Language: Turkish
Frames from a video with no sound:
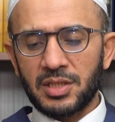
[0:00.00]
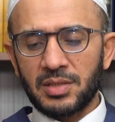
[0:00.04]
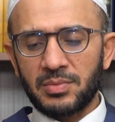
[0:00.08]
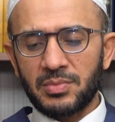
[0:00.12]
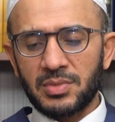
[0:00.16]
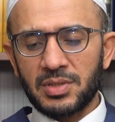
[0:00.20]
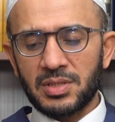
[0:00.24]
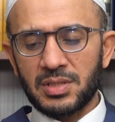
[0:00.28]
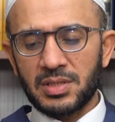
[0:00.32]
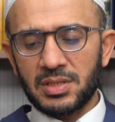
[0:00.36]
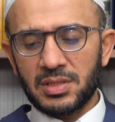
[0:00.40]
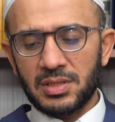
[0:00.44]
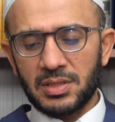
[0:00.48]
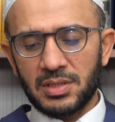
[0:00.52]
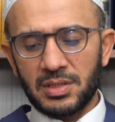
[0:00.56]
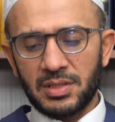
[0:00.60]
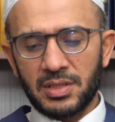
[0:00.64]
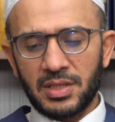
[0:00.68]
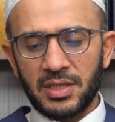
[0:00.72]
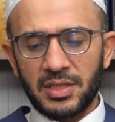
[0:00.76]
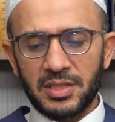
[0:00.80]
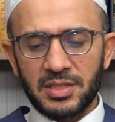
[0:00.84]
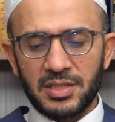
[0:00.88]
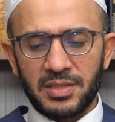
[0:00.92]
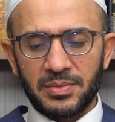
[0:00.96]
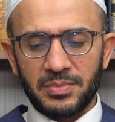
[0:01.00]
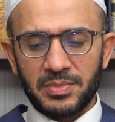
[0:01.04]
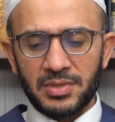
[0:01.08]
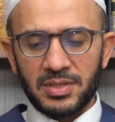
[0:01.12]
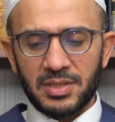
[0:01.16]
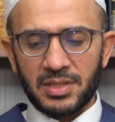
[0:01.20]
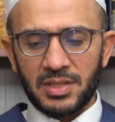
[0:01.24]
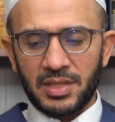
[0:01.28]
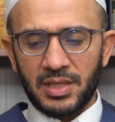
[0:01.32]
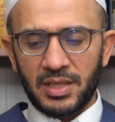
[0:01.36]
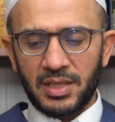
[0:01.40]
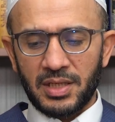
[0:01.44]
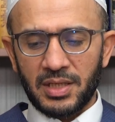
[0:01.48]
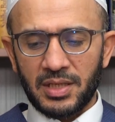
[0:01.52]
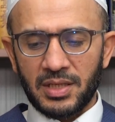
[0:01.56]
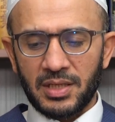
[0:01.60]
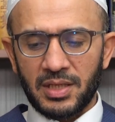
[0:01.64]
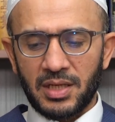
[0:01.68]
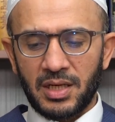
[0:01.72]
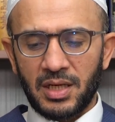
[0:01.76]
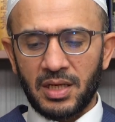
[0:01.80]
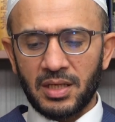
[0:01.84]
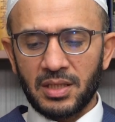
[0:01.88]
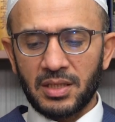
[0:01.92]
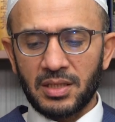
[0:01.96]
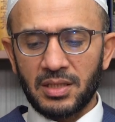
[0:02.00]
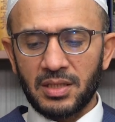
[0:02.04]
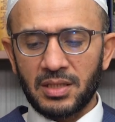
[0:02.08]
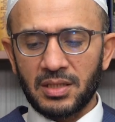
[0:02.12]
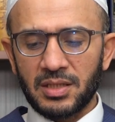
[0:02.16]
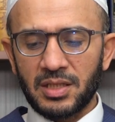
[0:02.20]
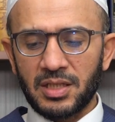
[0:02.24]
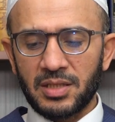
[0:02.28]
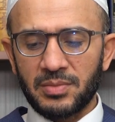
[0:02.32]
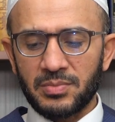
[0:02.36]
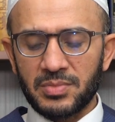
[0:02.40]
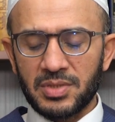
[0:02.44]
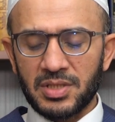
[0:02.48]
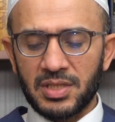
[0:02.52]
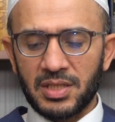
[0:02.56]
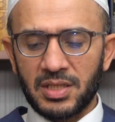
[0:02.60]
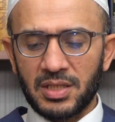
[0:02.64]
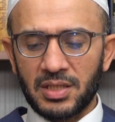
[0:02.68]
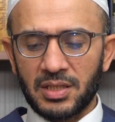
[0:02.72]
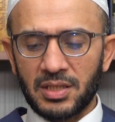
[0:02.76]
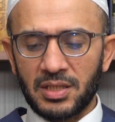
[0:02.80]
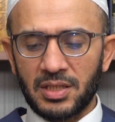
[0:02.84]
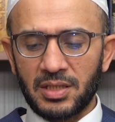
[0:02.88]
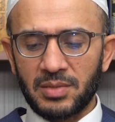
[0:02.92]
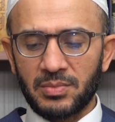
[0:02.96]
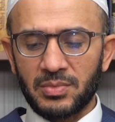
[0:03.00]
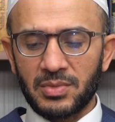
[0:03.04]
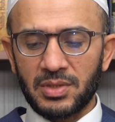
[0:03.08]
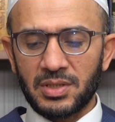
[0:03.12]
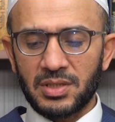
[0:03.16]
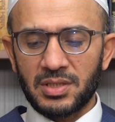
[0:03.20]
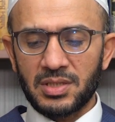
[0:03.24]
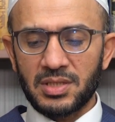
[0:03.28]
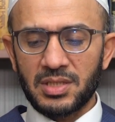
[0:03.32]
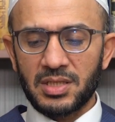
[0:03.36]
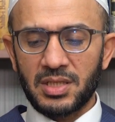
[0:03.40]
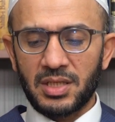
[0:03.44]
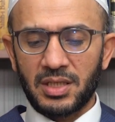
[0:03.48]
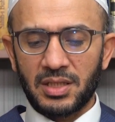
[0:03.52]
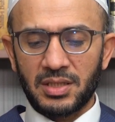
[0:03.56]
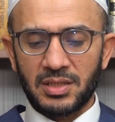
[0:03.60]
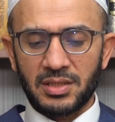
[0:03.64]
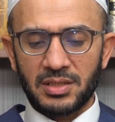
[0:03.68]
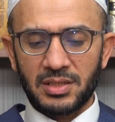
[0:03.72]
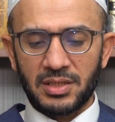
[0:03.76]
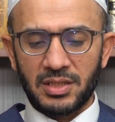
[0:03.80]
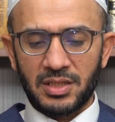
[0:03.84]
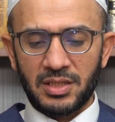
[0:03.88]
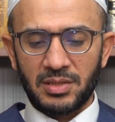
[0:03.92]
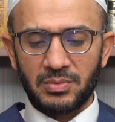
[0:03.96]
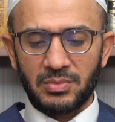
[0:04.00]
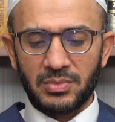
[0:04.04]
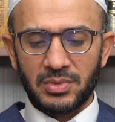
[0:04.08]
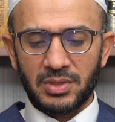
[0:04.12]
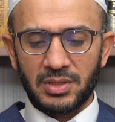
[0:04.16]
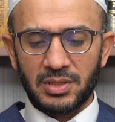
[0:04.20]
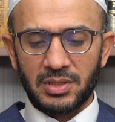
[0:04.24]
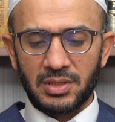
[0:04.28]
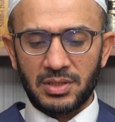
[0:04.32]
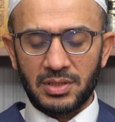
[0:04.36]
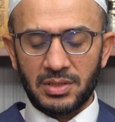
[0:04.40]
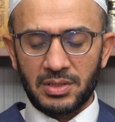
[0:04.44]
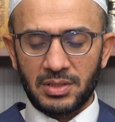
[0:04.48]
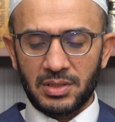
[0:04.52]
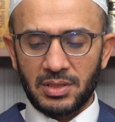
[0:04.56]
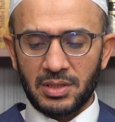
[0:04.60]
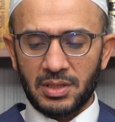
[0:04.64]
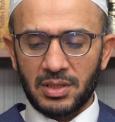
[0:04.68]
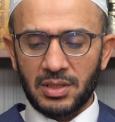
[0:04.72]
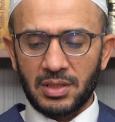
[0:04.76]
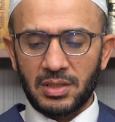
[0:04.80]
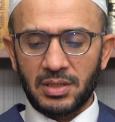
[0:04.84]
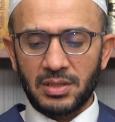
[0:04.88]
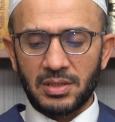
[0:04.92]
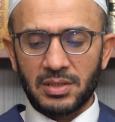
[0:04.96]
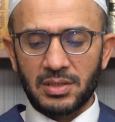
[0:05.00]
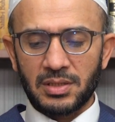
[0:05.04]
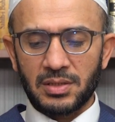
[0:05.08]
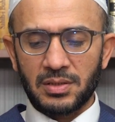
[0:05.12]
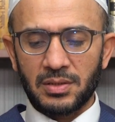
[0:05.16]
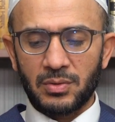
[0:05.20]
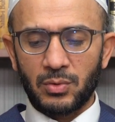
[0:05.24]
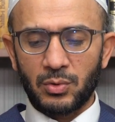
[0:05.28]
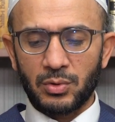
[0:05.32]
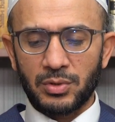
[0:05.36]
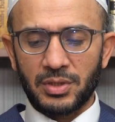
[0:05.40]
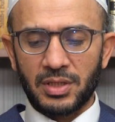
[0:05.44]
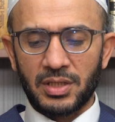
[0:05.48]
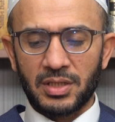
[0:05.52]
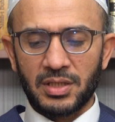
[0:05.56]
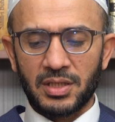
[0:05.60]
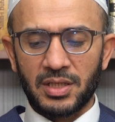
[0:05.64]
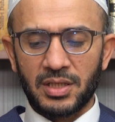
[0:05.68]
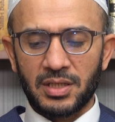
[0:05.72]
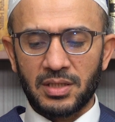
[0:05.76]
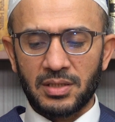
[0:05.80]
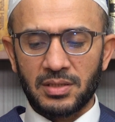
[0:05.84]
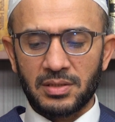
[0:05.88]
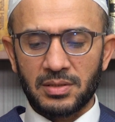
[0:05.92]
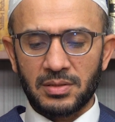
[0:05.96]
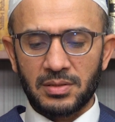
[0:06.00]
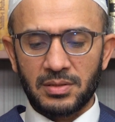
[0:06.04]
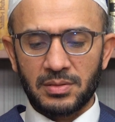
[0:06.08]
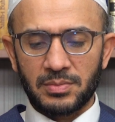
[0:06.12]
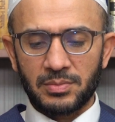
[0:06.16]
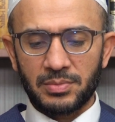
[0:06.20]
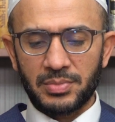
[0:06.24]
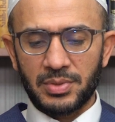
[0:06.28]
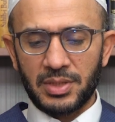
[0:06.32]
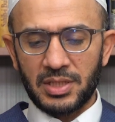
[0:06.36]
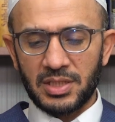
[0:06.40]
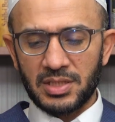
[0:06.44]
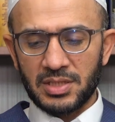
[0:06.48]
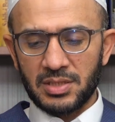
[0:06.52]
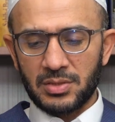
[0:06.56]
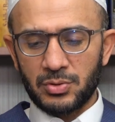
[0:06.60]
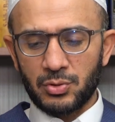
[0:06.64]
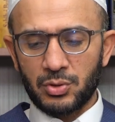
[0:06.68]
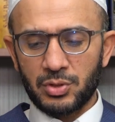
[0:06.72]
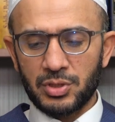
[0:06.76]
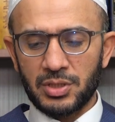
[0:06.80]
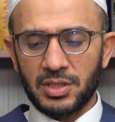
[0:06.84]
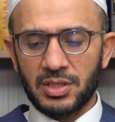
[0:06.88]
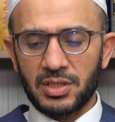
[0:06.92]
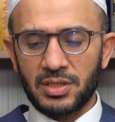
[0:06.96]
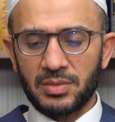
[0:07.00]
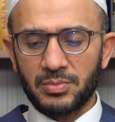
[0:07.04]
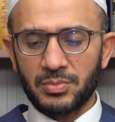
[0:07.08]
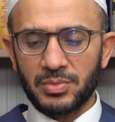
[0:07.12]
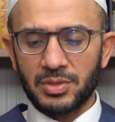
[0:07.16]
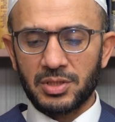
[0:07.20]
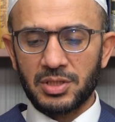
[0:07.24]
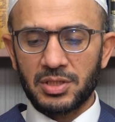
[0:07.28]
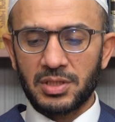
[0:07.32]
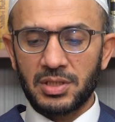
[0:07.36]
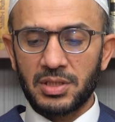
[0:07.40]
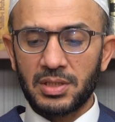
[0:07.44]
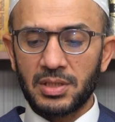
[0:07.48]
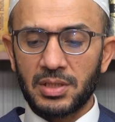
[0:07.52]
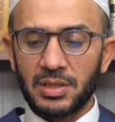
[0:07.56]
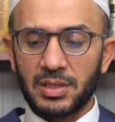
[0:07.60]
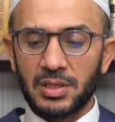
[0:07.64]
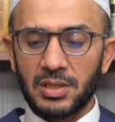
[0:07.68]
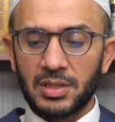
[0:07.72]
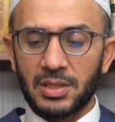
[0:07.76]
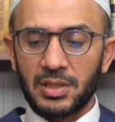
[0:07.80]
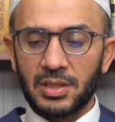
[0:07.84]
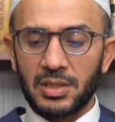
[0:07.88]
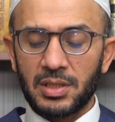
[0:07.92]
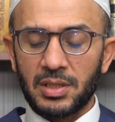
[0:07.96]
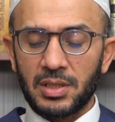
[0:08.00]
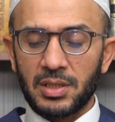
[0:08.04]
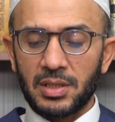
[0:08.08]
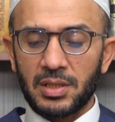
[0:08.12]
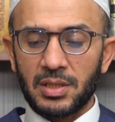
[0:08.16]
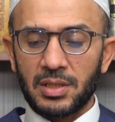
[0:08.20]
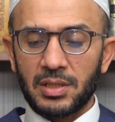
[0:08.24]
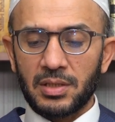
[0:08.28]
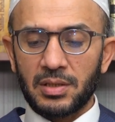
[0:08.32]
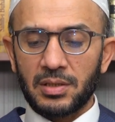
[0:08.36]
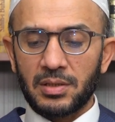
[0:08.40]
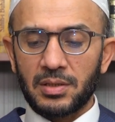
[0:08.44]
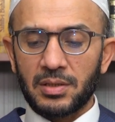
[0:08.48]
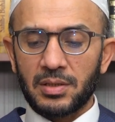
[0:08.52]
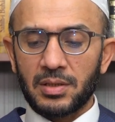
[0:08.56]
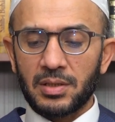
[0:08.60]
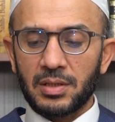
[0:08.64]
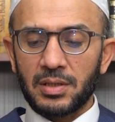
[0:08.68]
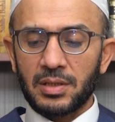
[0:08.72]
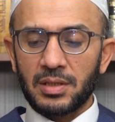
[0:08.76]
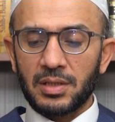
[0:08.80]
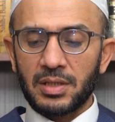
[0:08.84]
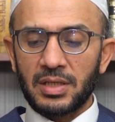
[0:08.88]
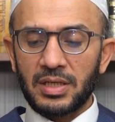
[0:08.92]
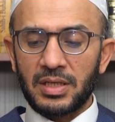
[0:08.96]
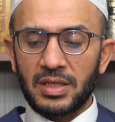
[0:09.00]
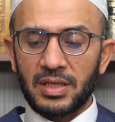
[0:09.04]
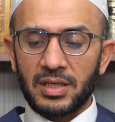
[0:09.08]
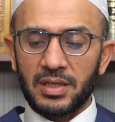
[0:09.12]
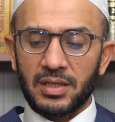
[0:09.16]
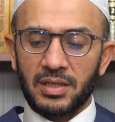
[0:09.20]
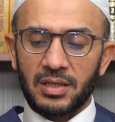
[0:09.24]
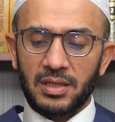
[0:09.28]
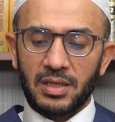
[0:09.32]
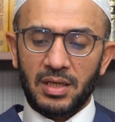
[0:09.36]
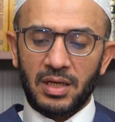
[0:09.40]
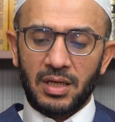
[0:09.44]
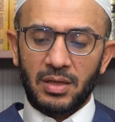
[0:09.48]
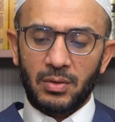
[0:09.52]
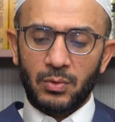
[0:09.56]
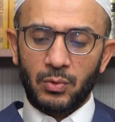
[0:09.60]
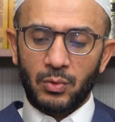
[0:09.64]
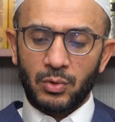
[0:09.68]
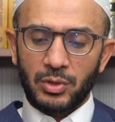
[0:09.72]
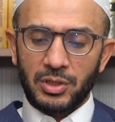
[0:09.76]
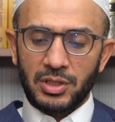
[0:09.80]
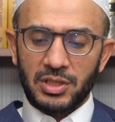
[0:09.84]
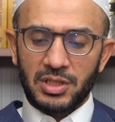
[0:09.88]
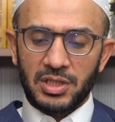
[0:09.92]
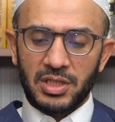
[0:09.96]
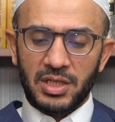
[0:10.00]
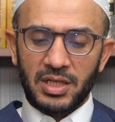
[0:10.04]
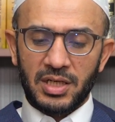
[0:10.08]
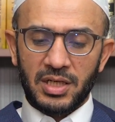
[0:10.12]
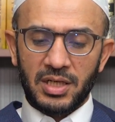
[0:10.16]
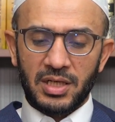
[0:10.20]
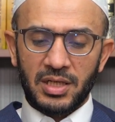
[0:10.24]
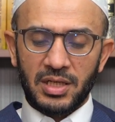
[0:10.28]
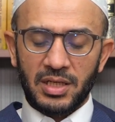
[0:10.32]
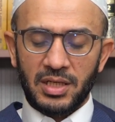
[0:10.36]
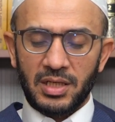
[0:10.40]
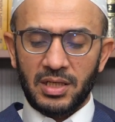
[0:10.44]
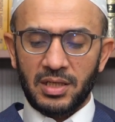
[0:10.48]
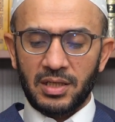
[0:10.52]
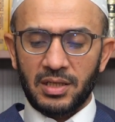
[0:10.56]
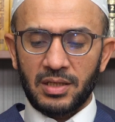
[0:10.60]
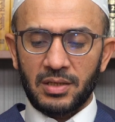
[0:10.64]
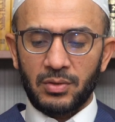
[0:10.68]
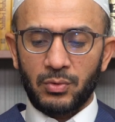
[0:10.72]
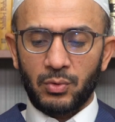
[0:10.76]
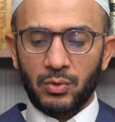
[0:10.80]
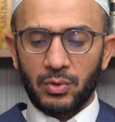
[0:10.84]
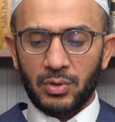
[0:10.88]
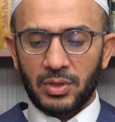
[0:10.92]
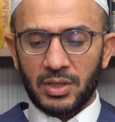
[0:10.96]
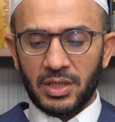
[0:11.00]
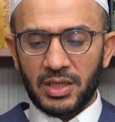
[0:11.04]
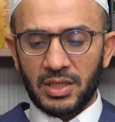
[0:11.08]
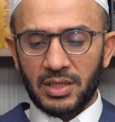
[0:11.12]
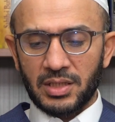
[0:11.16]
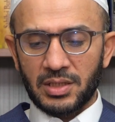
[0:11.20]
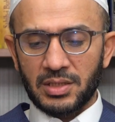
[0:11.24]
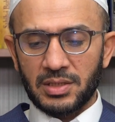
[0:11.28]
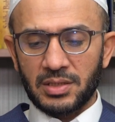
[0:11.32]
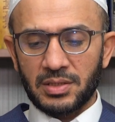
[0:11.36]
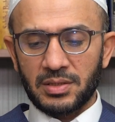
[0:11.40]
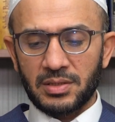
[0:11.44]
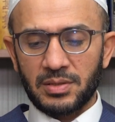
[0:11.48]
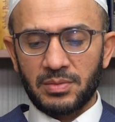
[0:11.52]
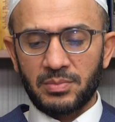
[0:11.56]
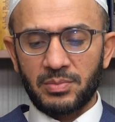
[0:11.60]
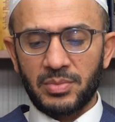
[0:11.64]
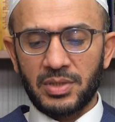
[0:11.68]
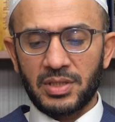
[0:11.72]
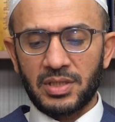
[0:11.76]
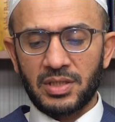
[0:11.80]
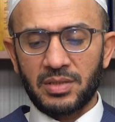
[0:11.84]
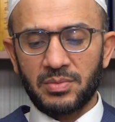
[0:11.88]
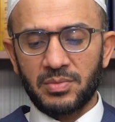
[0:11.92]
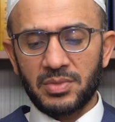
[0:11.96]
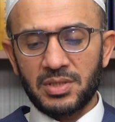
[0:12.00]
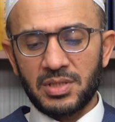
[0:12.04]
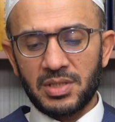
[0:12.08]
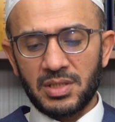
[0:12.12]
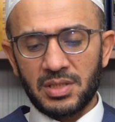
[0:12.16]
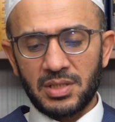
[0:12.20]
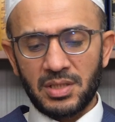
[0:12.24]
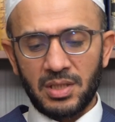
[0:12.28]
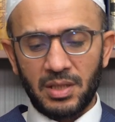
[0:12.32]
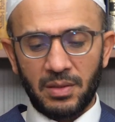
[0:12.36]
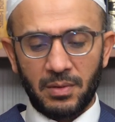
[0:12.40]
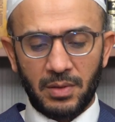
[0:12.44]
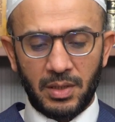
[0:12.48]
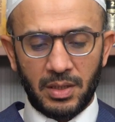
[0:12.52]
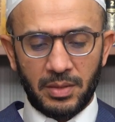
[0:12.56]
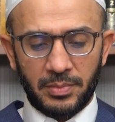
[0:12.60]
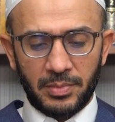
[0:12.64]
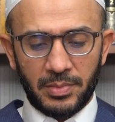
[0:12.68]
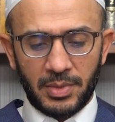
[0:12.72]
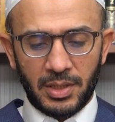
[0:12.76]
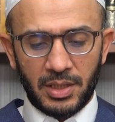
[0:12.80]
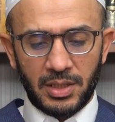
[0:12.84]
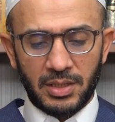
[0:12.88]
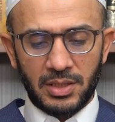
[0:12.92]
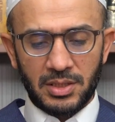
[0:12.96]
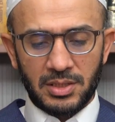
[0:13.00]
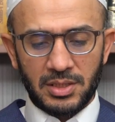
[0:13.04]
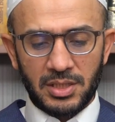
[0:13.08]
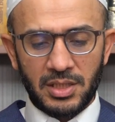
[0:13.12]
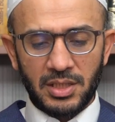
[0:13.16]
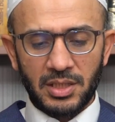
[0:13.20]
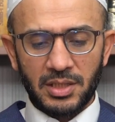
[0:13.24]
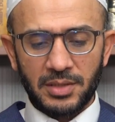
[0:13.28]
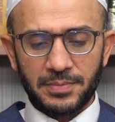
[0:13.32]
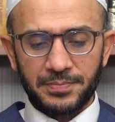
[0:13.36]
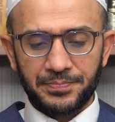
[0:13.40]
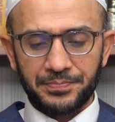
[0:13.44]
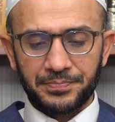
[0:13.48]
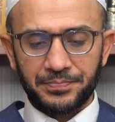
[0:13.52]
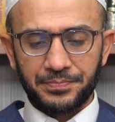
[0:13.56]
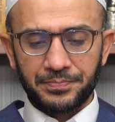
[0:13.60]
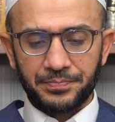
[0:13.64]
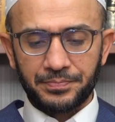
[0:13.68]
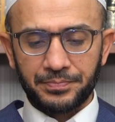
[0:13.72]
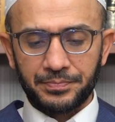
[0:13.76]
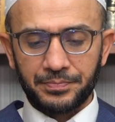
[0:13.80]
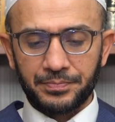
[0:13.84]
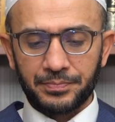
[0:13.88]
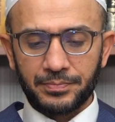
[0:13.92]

geçtiğimiz dersimizde akıllı kimse kimdir, sadık kimdir, ee, onlardan biraz söz edilmişti. Yine o kişilerle ilgili olarak metnimiz devam edecek.